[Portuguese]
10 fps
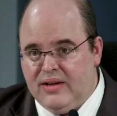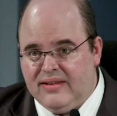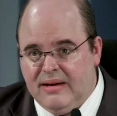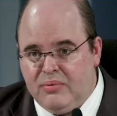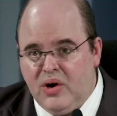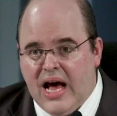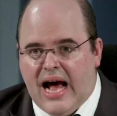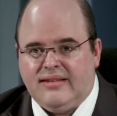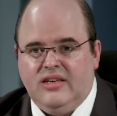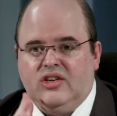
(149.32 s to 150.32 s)
exemplo,
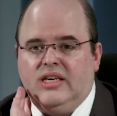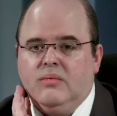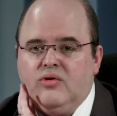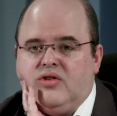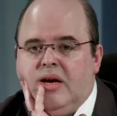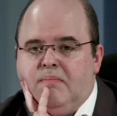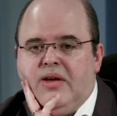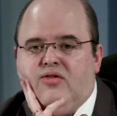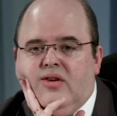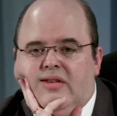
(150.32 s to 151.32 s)
assistirmos
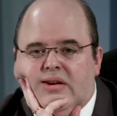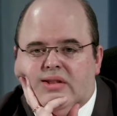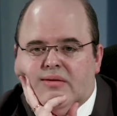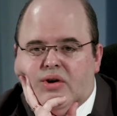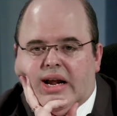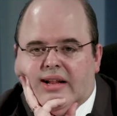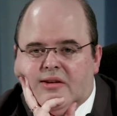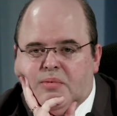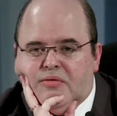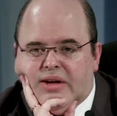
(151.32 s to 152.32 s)
pessoas sendo devoradas
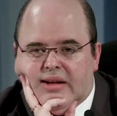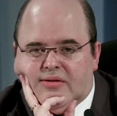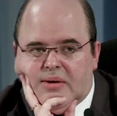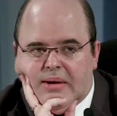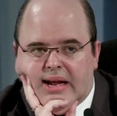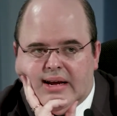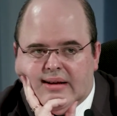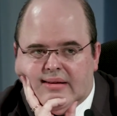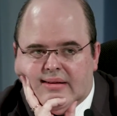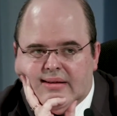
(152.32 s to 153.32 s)
por feras
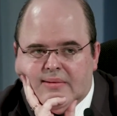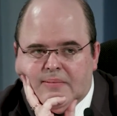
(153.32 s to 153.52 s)
famélicas.